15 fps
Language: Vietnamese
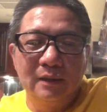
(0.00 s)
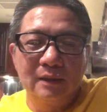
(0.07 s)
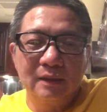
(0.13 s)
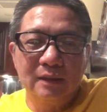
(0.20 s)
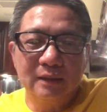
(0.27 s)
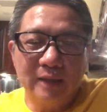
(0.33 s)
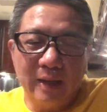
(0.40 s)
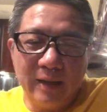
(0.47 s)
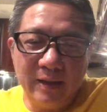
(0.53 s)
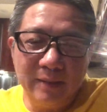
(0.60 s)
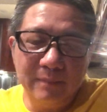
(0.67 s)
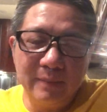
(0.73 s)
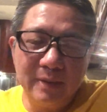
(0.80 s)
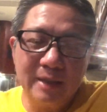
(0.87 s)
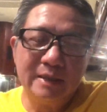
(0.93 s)
nó thả
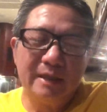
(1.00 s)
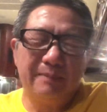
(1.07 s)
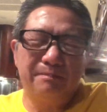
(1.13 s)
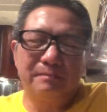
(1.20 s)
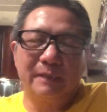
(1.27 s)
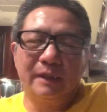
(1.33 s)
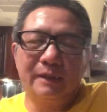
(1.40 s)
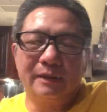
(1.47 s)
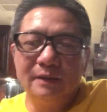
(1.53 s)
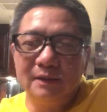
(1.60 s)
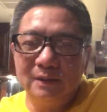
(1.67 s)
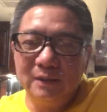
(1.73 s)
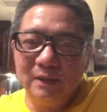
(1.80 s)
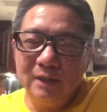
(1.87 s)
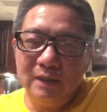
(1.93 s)
mấy trăm ngàn
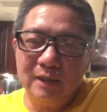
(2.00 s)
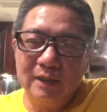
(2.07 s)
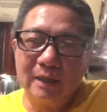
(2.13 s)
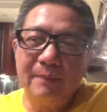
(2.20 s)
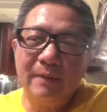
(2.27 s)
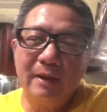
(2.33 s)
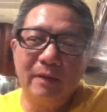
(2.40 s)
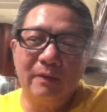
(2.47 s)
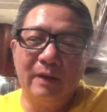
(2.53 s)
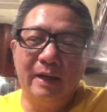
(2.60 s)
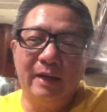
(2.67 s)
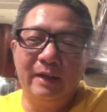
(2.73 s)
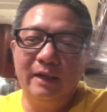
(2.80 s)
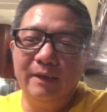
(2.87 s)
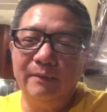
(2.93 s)
người đi khắp hải
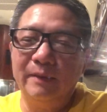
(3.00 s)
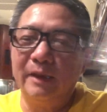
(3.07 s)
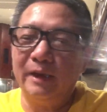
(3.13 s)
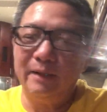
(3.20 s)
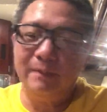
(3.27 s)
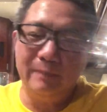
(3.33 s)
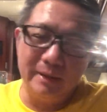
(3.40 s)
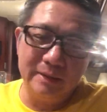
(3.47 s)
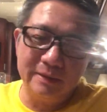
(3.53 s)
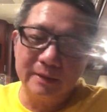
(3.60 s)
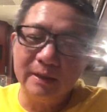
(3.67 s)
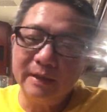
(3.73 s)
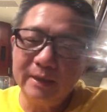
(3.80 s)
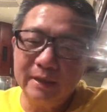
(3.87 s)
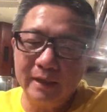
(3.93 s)
ngoại để mà lây bệnh cho
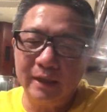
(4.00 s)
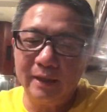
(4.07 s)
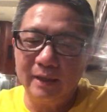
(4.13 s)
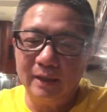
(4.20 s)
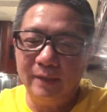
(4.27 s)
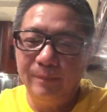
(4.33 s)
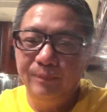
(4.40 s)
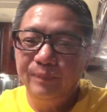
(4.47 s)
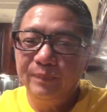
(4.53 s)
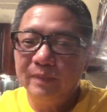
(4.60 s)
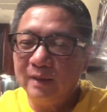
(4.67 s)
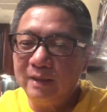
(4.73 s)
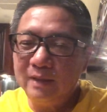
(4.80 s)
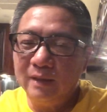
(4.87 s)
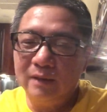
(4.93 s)
thế giới vậy đó
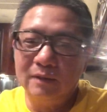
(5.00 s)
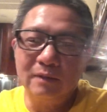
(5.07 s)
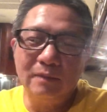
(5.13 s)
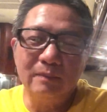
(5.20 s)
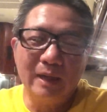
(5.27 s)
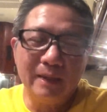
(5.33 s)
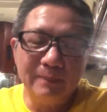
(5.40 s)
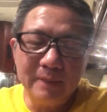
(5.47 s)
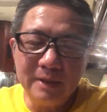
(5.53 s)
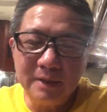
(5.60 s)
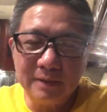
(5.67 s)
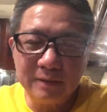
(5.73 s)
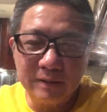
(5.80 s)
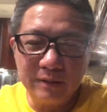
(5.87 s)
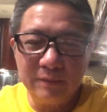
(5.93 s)
thì giờ nó cũng làm đi
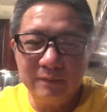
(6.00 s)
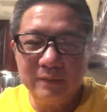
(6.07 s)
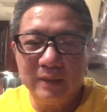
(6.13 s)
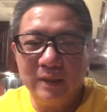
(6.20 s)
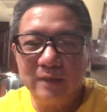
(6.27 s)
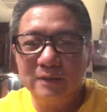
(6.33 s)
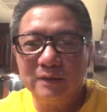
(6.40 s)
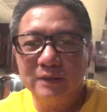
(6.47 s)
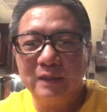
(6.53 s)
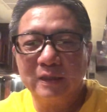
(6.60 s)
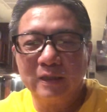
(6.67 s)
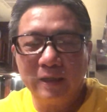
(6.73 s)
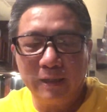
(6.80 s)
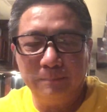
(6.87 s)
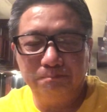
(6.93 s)
như kiểu vậy cho Việt
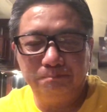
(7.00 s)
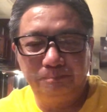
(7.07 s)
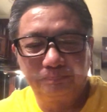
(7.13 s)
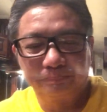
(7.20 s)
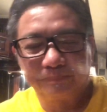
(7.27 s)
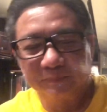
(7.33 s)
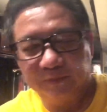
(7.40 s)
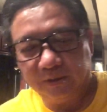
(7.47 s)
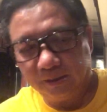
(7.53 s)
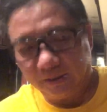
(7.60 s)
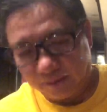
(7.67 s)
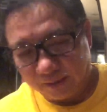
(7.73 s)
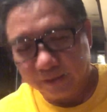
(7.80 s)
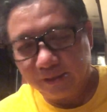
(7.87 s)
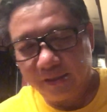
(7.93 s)
Nam đó
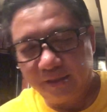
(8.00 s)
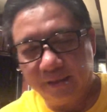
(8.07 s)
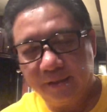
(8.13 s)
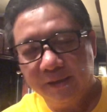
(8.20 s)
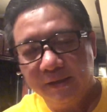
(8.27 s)
là vậy